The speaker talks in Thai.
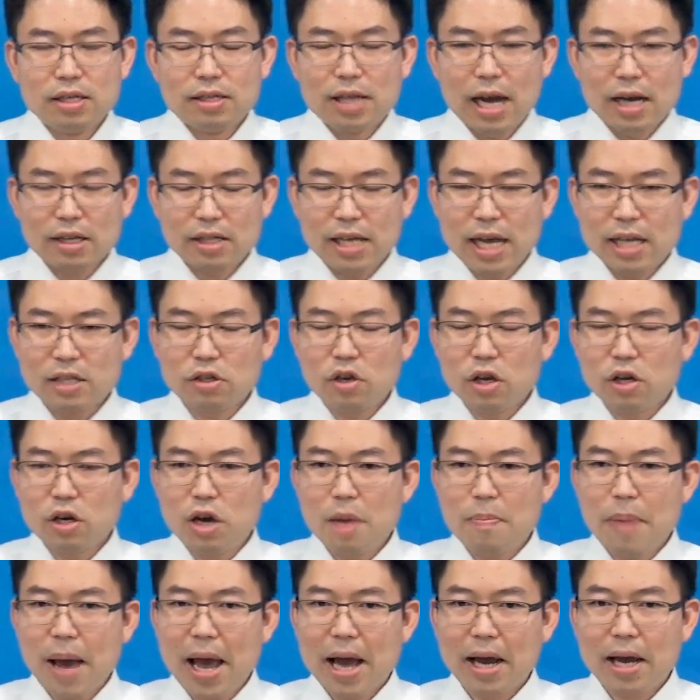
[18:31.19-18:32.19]
จากนั้นค่
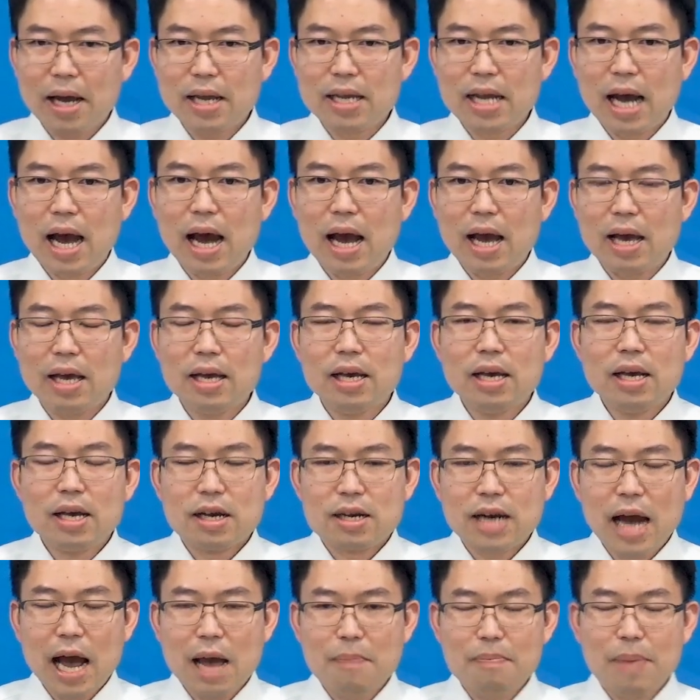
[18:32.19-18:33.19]
อยๆแผ่ขยาย
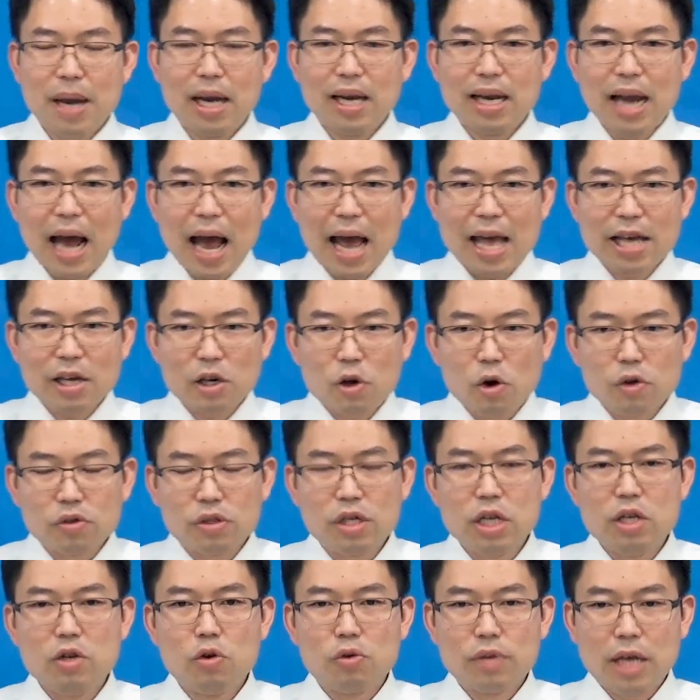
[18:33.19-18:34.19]
กลายเป็นหลายกฎ
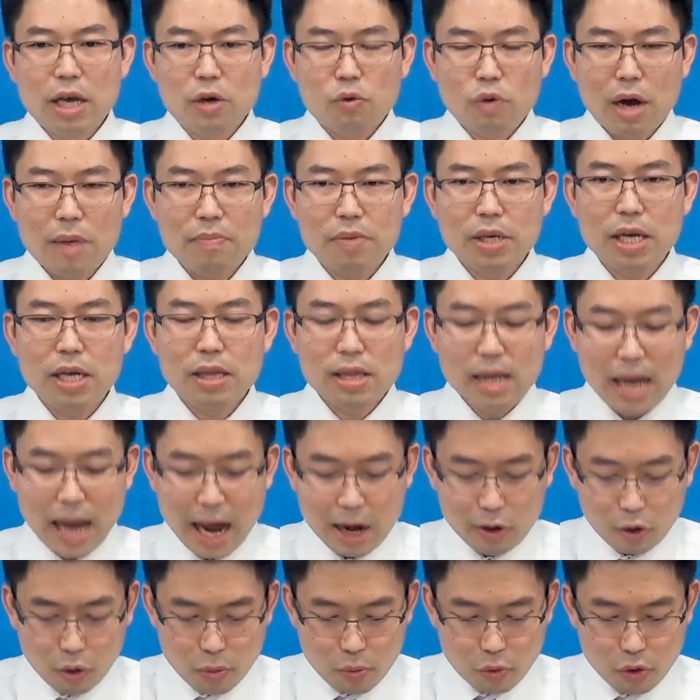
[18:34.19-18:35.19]
ที่อยู่ในความคิด
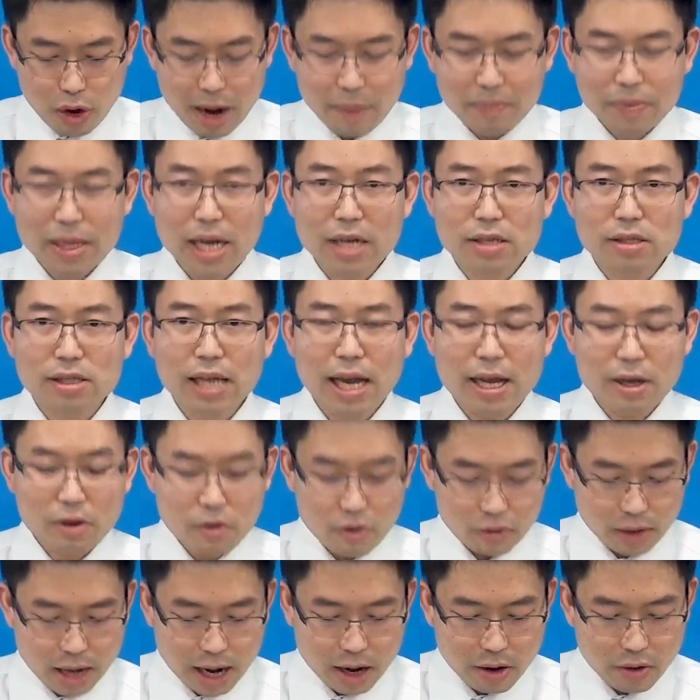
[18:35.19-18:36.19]
อารมณ์ความตั้งใจข
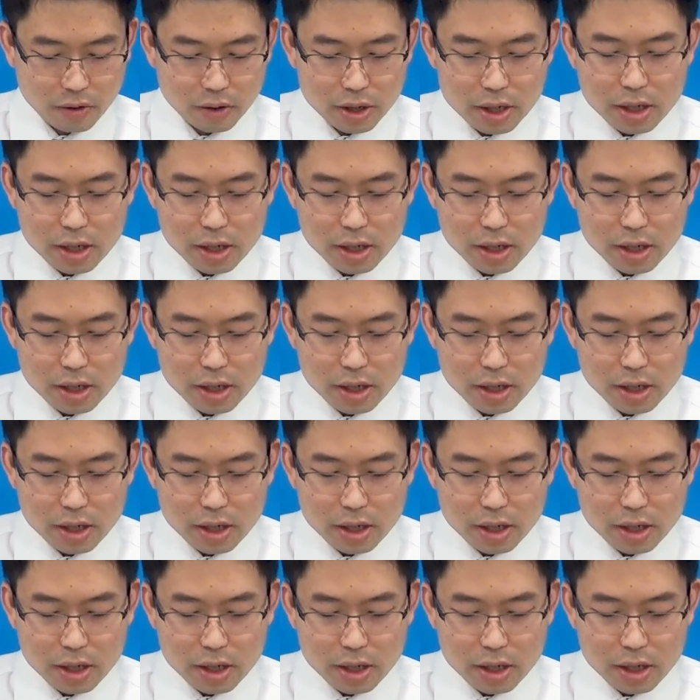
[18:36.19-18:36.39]
องเรา